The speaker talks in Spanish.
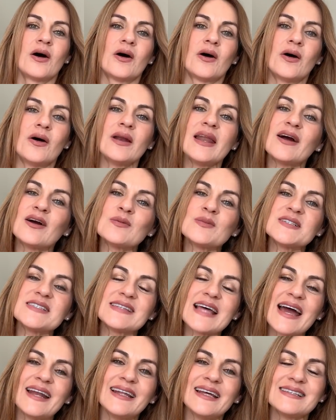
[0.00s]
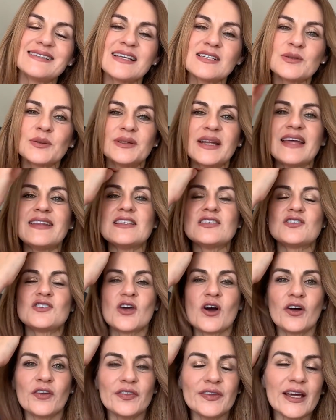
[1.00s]
Hola, ¿cómo están? Esta es una
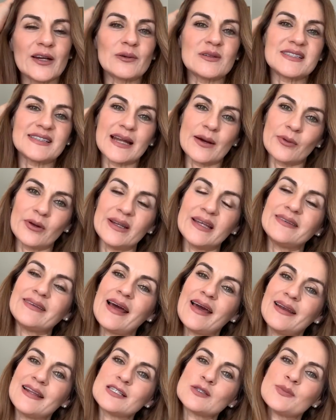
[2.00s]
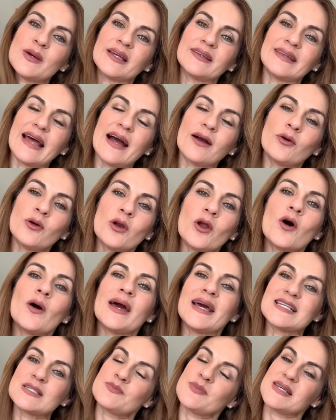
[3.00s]
edición de nuestra boleta del espectáculo
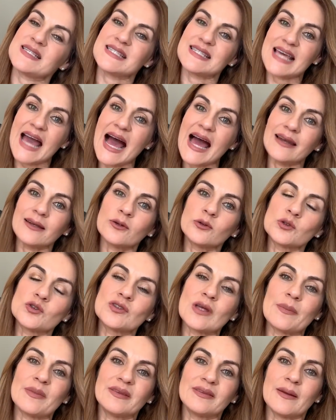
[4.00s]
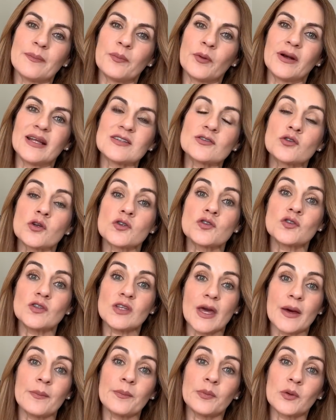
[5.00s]
especial justamente por estos
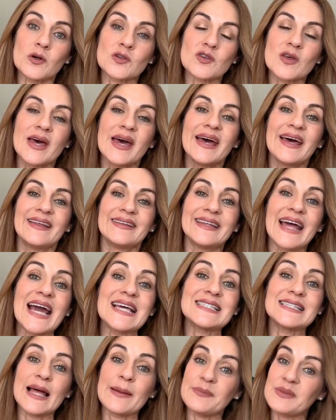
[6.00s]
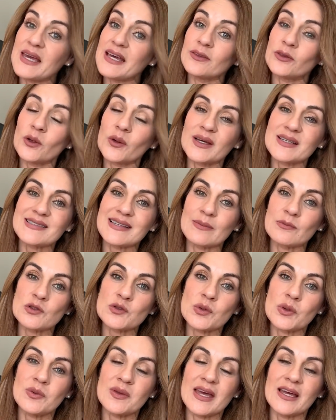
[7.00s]
tiempos de aislamiento que estamos
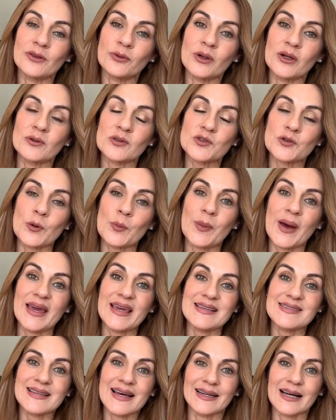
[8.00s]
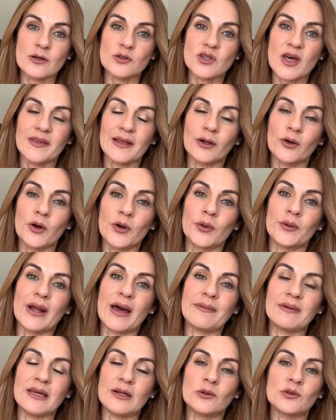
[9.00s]
viviendo en nuestro país a causa del
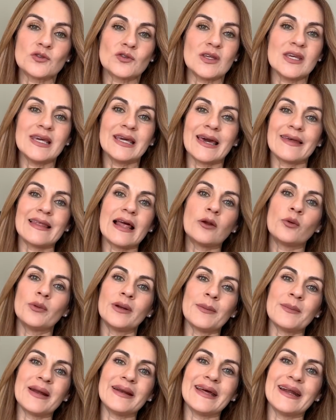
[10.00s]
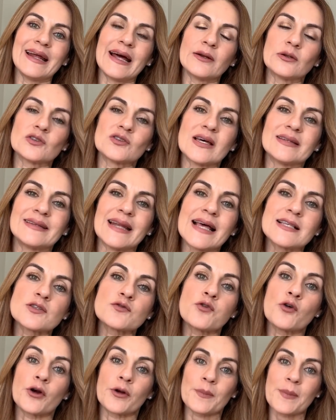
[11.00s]
coronavirus y que de alguna manera nos ha
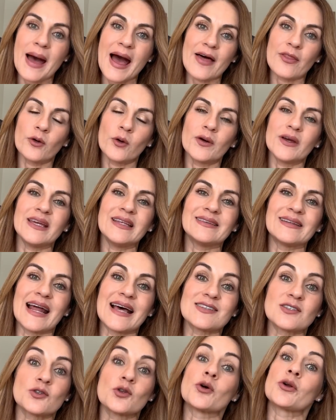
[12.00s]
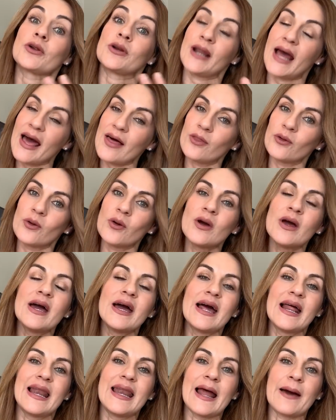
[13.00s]
transformado y trastornado
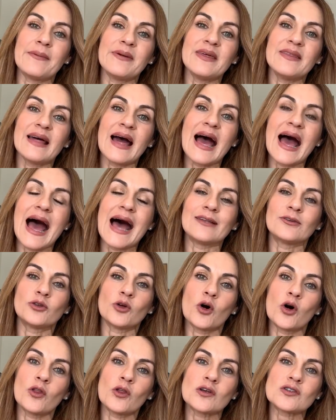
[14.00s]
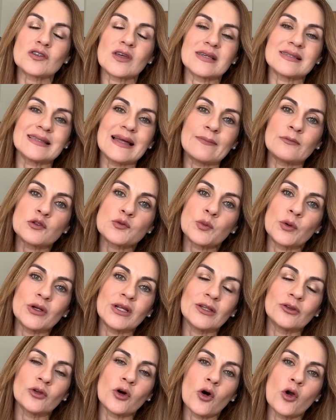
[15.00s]
la vida a todos, que estamos
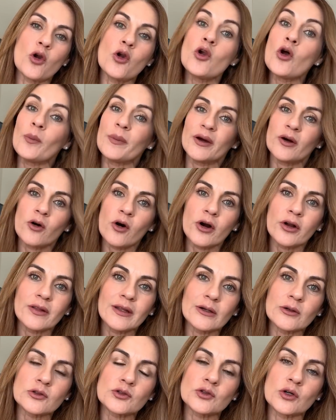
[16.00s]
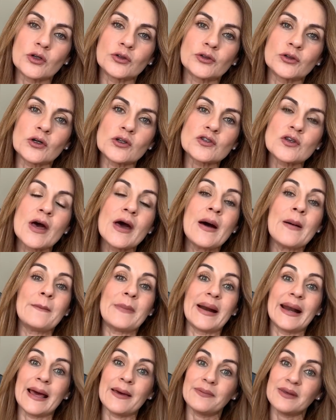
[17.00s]
poniendo lo mejor de nosotros
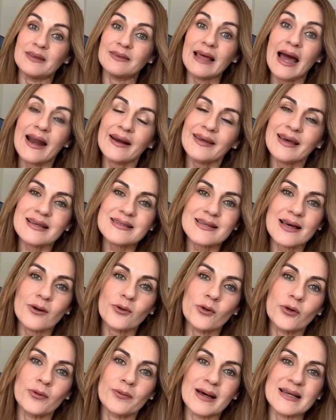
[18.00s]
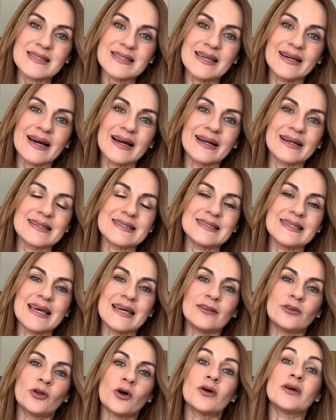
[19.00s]
para evitar que esa curva siga
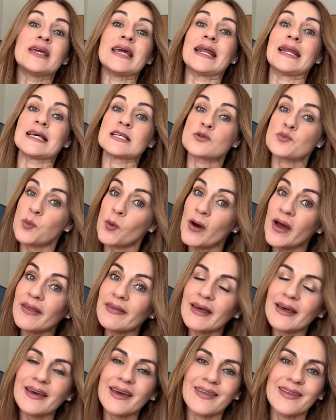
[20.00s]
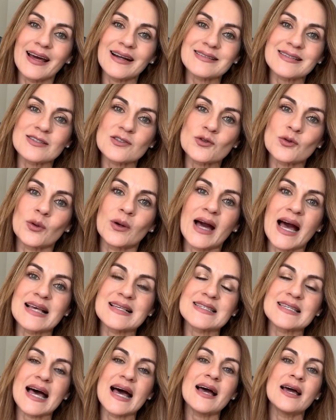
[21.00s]
creciendo. Quienes pueden quedarse en su
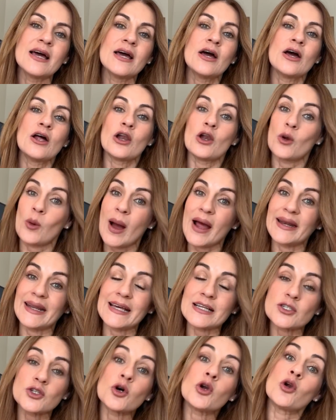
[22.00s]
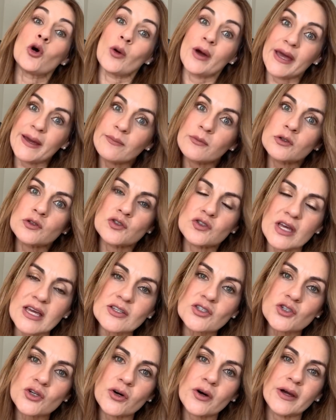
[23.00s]
casa lo han hecho, lo hemos
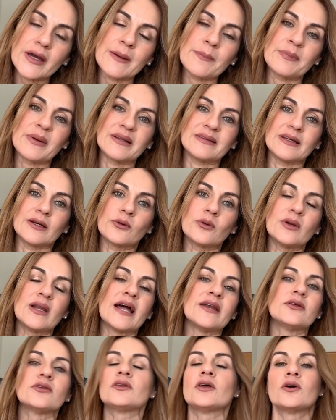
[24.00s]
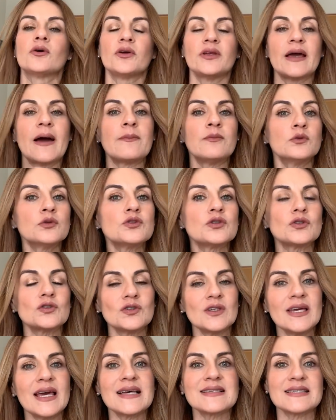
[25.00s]
hecho, en particular yo tengo ya muchos
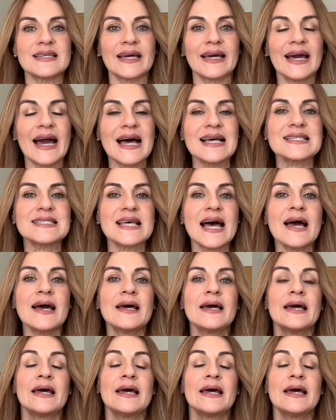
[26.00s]
días en casa,